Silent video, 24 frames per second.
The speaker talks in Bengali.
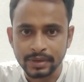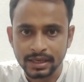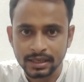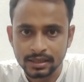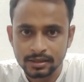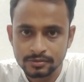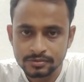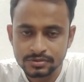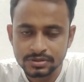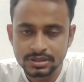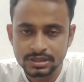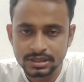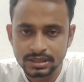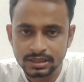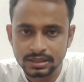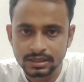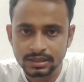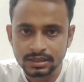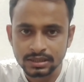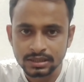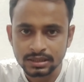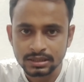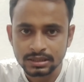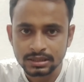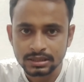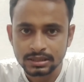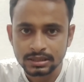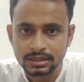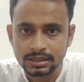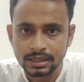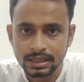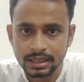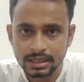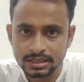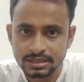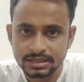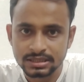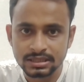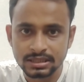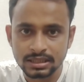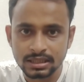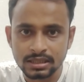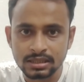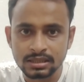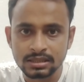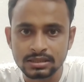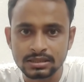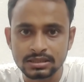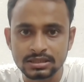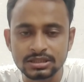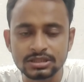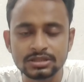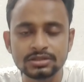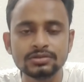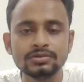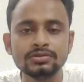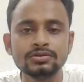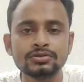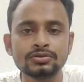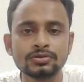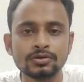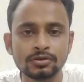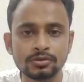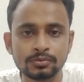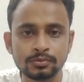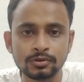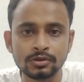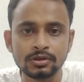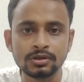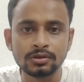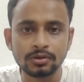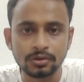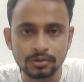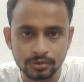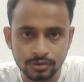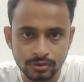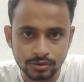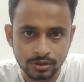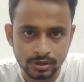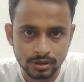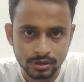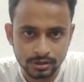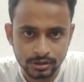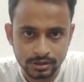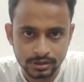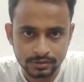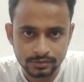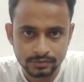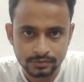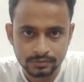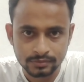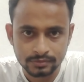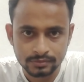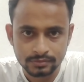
ম্যাকাও সিটিকে এশিয়ার নিষিদ্ধ শহর বলে গণ্য করা হয়